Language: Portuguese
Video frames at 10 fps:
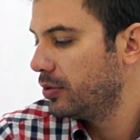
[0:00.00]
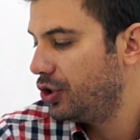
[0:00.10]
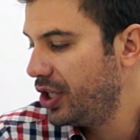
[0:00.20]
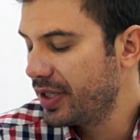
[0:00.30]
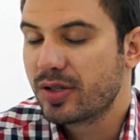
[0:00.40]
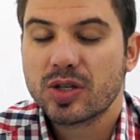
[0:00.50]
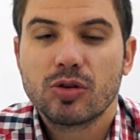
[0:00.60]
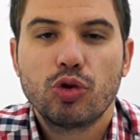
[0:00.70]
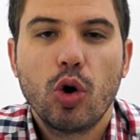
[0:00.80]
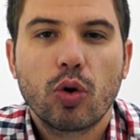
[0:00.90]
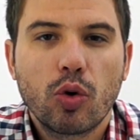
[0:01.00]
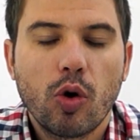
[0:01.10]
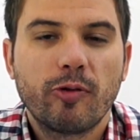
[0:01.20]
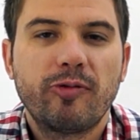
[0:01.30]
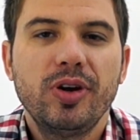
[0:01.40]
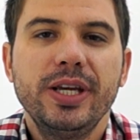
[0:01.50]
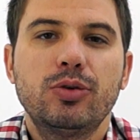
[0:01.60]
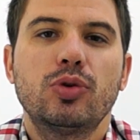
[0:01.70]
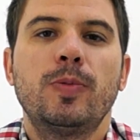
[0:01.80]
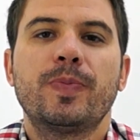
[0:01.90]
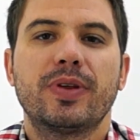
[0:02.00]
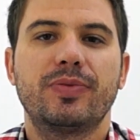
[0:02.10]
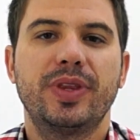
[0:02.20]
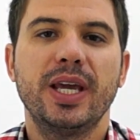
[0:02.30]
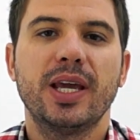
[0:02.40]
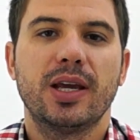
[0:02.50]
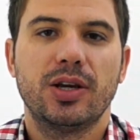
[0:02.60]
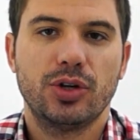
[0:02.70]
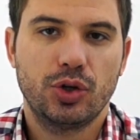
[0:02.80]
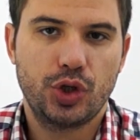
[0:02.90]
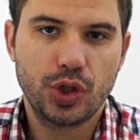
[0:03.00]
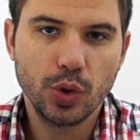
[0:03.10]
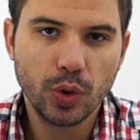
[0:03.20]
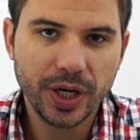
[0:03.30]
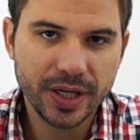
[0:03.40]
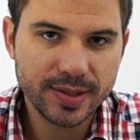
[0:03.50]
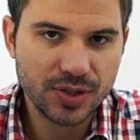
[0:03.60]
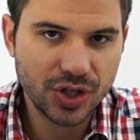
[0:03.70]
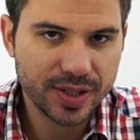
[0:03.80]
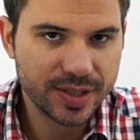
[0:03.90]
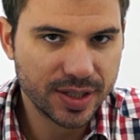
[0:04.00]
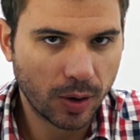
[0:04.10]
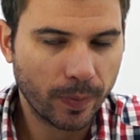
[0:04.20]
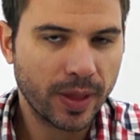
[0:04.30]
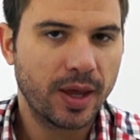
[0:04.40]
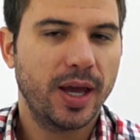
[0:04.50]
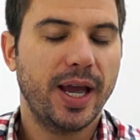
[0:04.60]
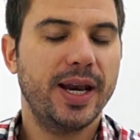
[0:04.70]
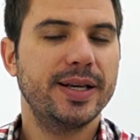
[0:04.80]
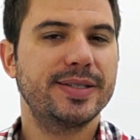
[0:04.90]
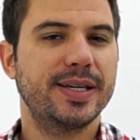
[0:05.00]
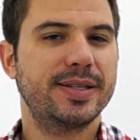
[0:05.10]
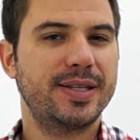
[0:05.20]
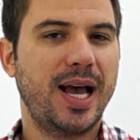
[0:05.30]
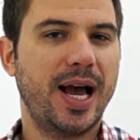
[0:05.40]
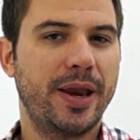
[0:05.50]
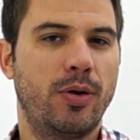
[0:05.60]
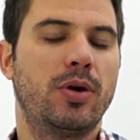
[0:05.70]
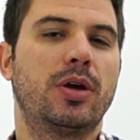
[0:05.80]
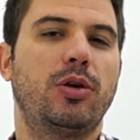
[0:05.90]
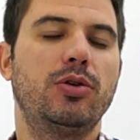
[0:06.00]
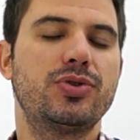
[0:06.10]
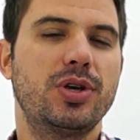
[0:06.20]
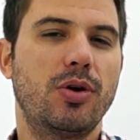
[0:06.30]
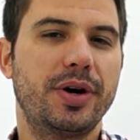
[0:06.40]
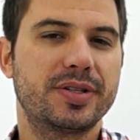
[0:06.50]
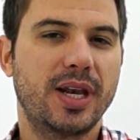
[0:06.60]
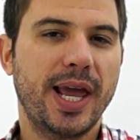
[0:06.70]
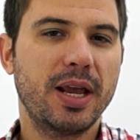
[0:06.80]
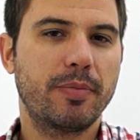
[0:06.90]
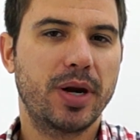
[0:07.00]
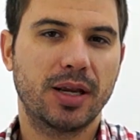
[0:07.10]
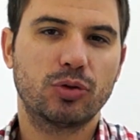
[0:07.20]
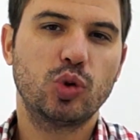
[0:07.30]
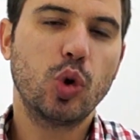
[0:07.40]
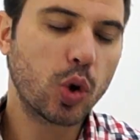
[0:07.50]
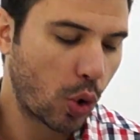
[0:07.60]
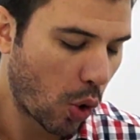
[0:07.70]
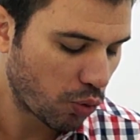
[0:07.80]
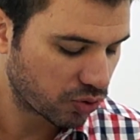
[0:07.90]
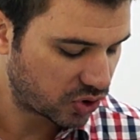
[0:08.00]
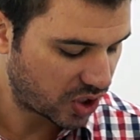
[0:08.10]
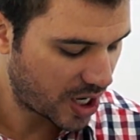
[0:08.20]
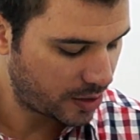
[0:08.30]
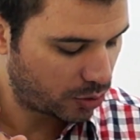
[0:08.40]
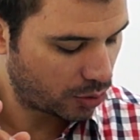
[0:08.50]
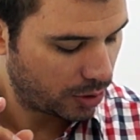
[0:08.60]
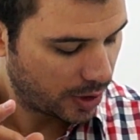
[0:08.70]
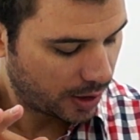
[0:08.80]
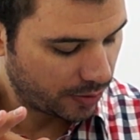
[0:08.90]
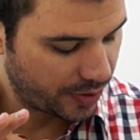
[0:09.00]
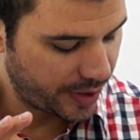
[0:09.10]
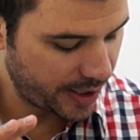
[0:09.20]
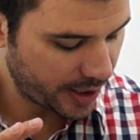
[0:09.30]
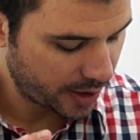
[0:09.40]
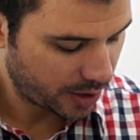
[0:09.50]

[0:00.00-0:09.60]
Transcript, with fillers: diz do conflito de jurisdição. É necessário que os senhores lembrem do conceito de